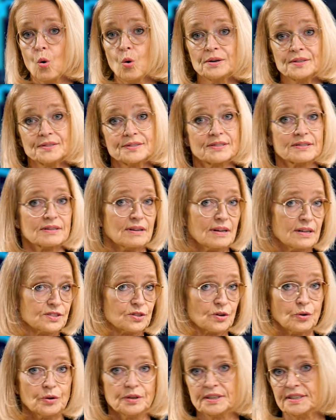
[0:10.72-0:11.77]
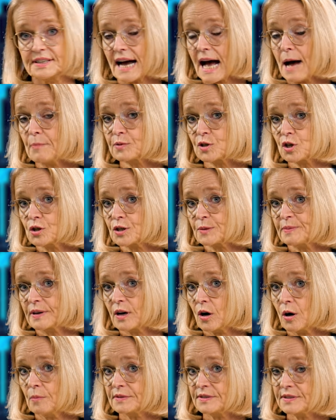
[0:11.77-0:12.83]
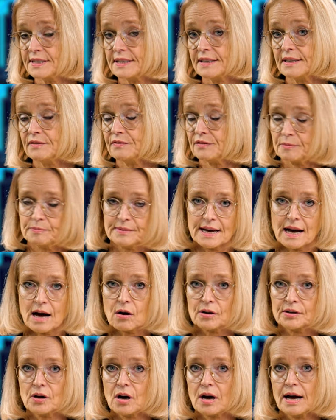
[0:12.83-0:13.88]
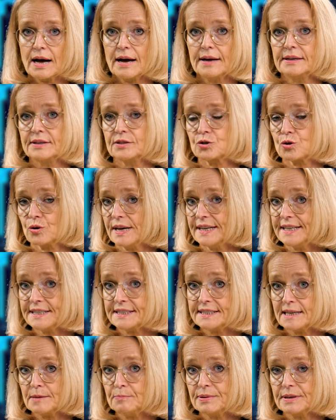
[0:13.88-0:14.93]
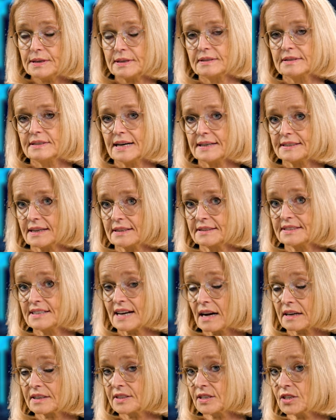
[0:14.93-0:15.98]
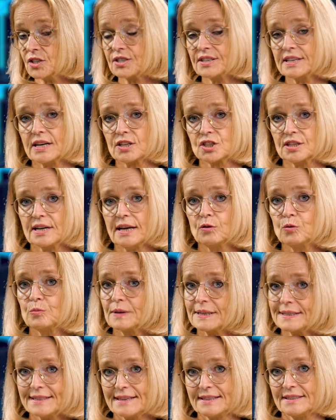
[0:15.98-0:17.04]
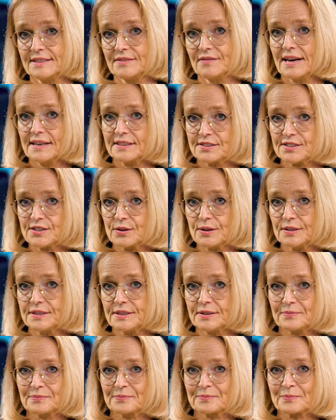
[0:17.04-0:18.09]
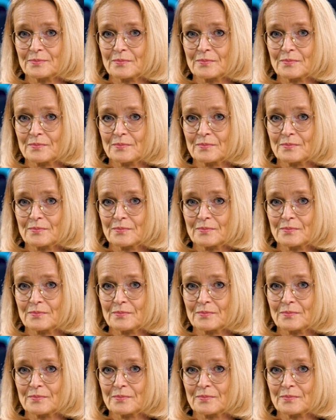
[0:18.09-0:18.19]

Und als krönender Abschluss bekommen Sie von mir auch noch einen Trading-Tipp, der dann taktisch sehr schnell umgesetzt werden sollte.